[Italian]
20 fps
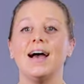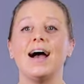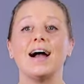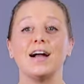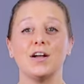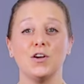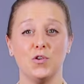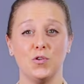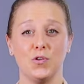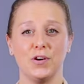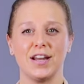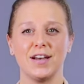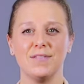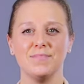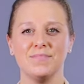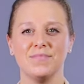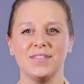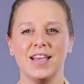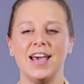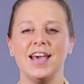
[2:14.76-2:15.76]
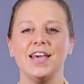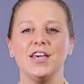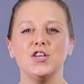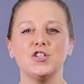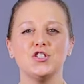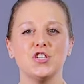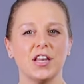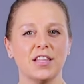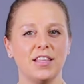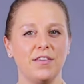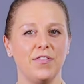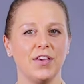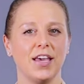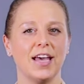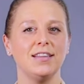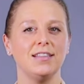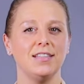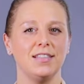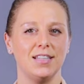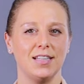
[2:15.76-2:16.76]
Ancora, i
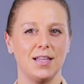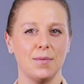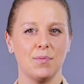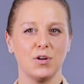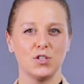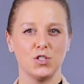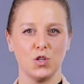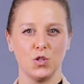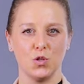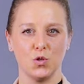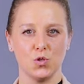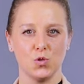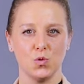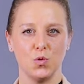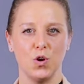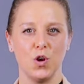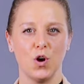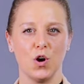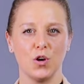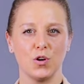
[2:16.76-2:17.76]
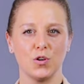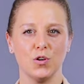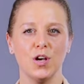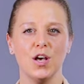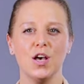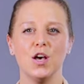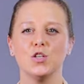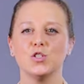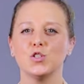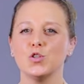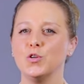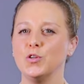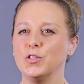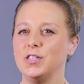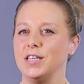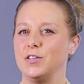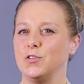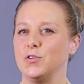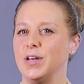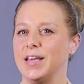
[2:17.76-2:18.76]
certificati di deposito sull'oro sono
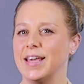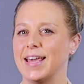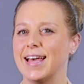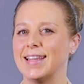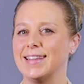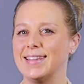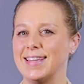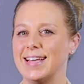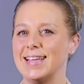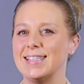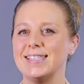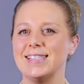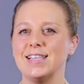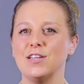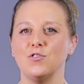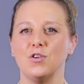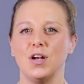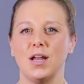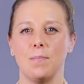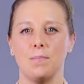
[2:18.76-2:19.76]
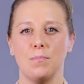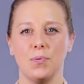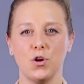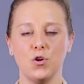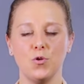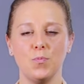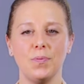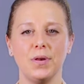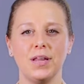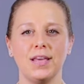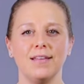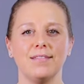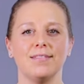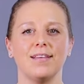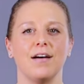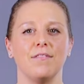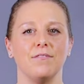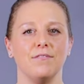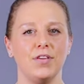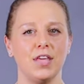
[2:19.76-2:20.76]
titoli che attestano la
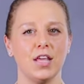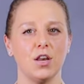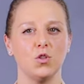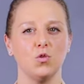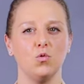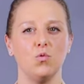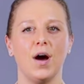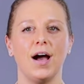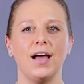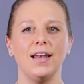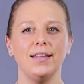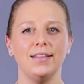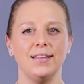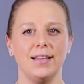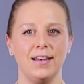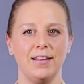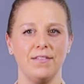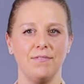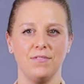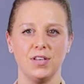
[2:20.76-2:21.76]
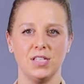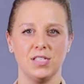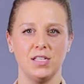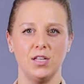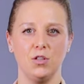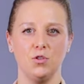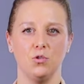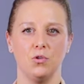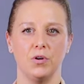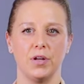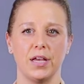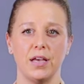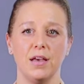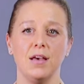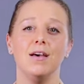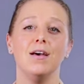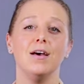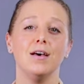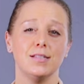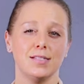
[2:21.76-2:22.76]
proprietà virtuale dell'investitore,
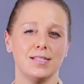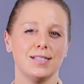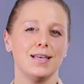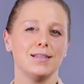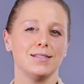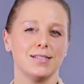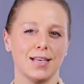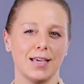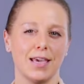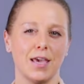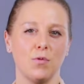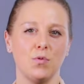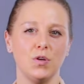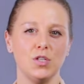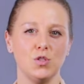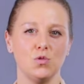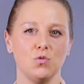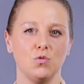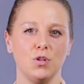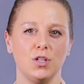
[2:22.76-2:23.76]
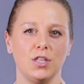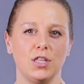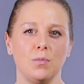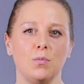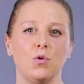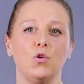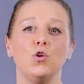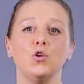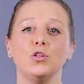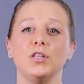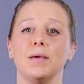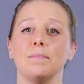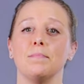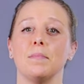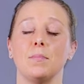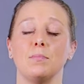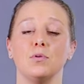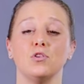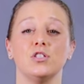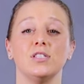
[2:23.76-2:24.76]
senza che quest'ultimo lo
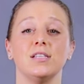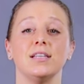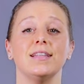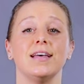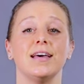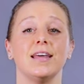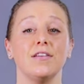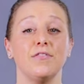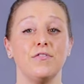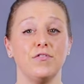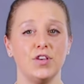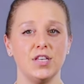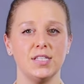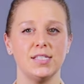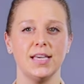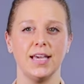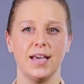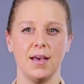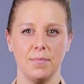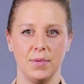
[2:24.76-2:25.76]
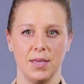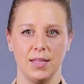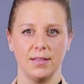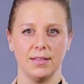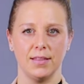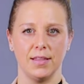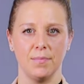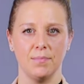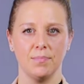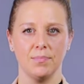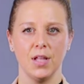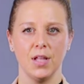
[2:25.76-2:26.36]
debba possedere fisicamente